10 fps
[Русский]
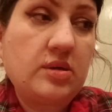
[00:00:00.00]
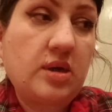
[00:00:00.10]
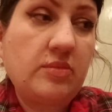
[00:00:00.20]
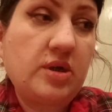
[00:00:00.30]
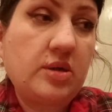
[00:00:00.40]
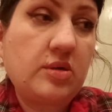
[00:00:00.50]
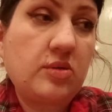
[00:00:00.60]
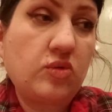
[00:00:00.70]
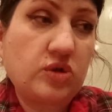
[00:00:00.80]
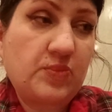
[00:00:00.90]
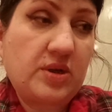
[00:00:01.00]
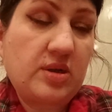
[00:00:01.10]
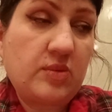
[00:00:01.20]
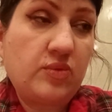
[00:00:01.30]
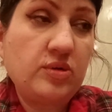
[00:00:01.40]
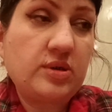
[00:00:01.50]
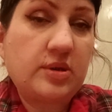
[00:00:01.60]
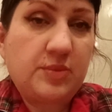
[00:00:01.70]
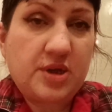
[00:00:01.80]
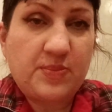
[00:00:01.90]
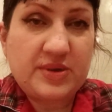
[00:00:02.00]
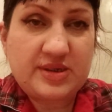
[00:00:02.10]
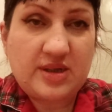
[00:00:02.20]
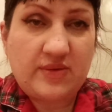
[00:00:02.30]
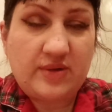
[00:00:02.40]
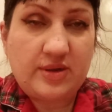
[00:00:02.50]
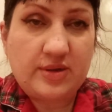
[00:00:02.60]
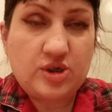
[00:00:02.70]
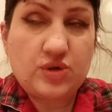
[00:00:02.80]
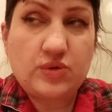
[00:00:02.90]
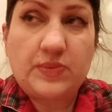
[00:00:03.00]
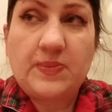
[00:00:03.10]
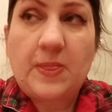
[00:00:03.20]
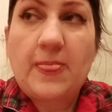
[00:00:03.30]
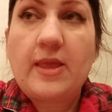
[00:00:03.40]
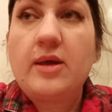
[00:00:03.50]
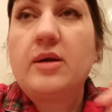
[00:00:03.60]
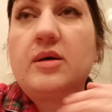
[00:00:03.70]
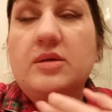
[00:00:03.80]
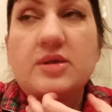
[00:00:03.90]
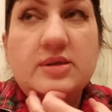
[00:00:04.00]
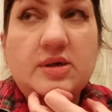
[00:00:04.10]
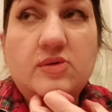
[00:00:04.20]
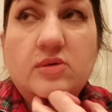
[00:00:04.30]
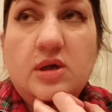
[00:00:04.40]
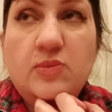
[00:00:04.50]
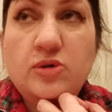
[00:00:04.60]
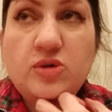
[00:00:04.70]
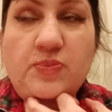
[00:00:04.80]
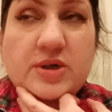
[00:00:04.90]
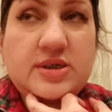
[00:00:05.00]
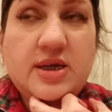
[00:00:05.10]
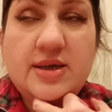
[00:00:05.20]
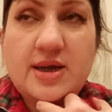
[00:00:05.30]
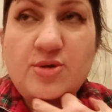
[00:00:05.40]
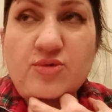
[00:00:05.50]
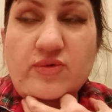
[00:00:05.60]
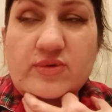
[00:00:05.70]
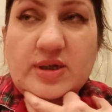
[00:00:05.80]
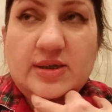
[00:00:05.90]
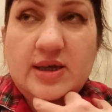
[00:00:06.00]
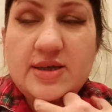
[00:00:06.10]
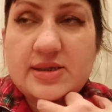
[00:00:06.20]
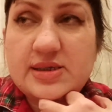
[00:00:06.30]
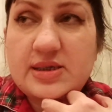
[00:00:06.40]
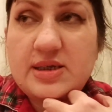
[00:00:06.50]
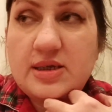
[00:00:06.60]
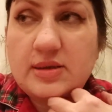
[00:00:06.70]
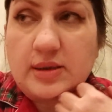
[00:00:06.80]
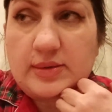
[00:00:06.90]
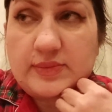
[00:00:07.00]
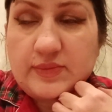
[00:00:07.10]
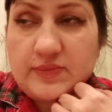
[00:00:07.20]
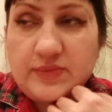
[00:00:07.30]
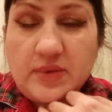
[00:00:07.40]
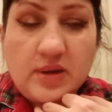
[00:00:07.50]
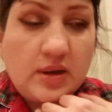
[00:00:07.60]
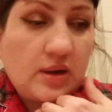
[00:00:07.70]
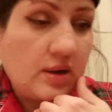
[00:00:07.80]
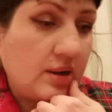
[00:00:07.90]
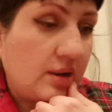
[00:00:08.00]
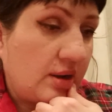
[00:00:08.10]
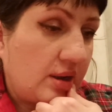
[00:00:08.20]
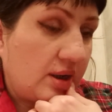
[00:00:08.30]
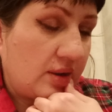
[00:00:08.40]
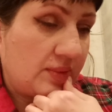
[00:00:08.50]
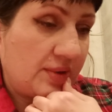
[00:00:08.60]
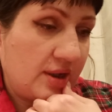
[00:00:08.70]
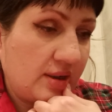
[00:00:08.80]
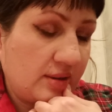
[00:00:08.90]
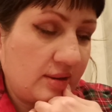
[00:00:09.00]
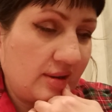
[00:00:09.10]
Там я год проработала. Меня поставили еще на такую работу. По идее, я ее тогда не оценила у меня